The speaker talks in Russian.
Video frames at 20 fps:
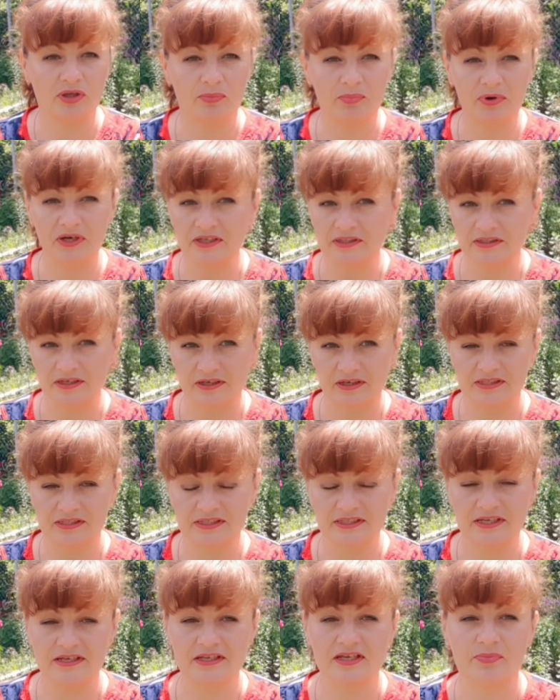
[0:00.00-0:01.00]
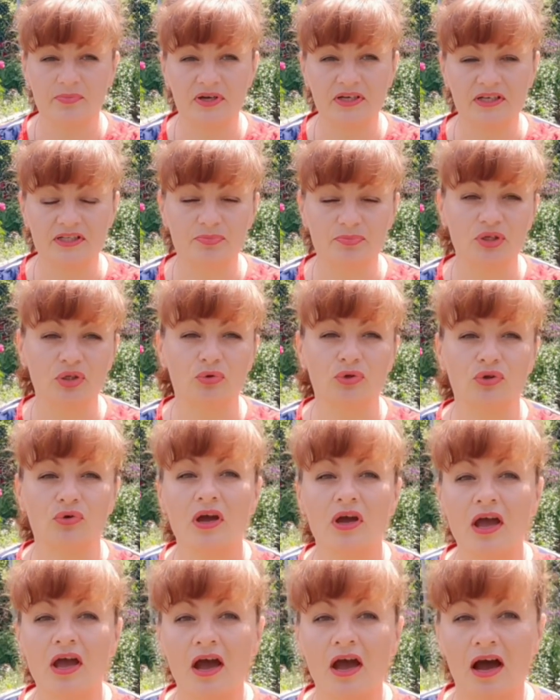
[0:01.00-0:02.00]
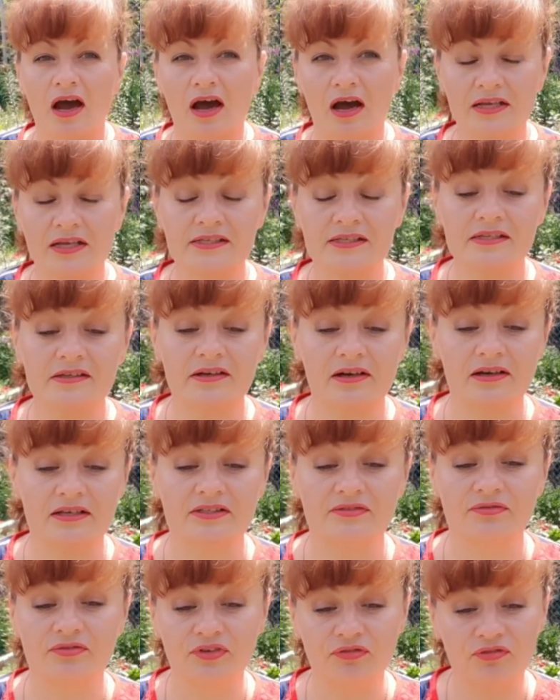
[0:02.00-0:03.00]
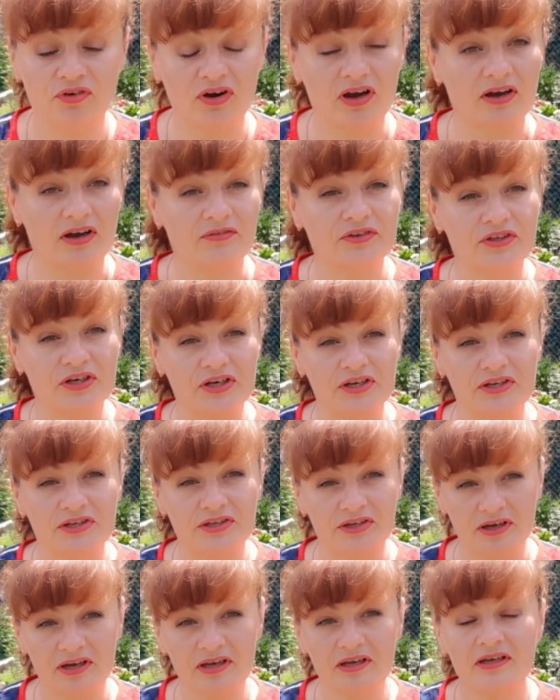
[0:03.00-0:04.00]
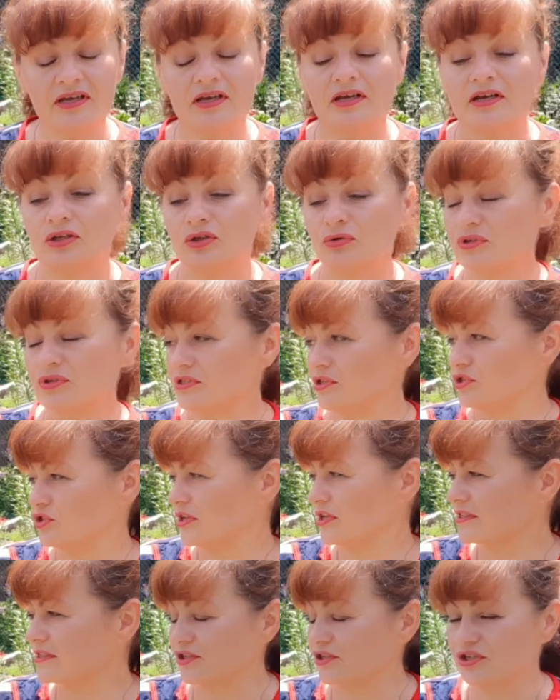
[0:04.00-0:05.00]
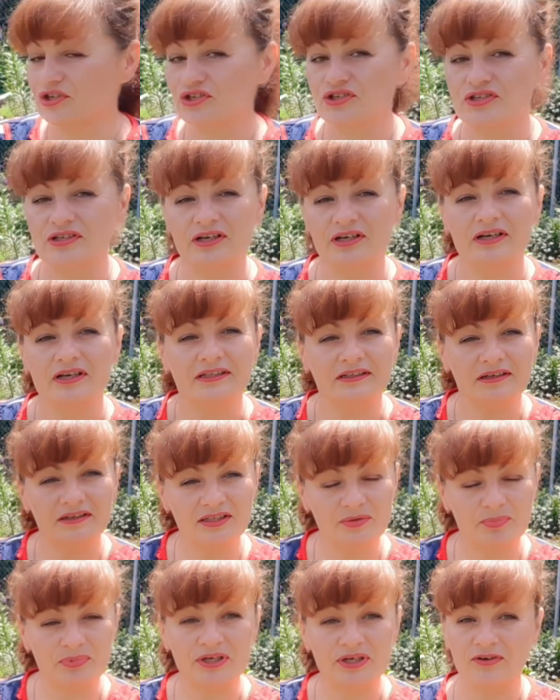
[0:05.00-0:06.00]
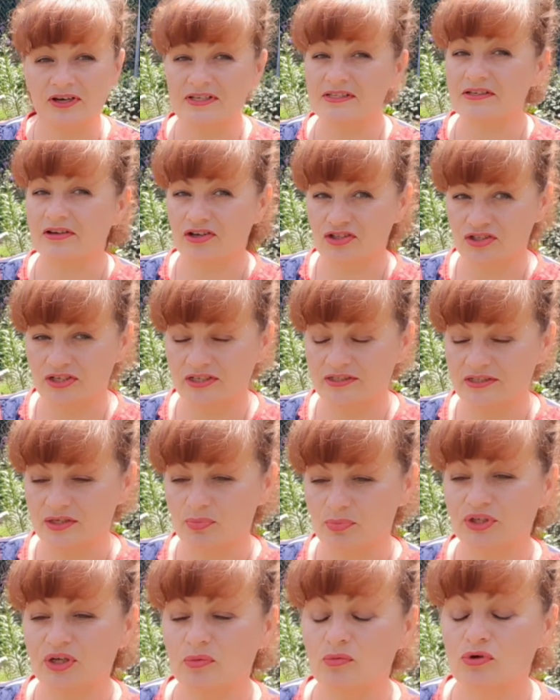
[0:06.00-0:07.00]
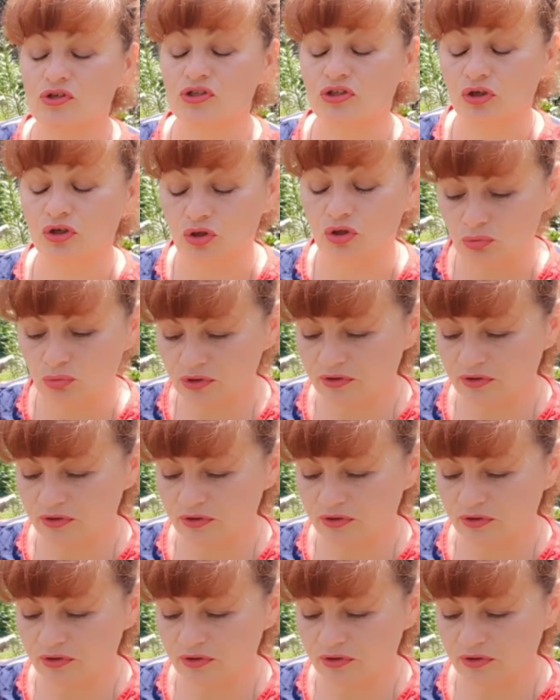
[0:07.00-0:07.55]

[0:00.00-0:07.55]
полить растения, полить петунью один раз в два, в три дня, то сейчас, конечно, надо поливать каждый день, потому что грунт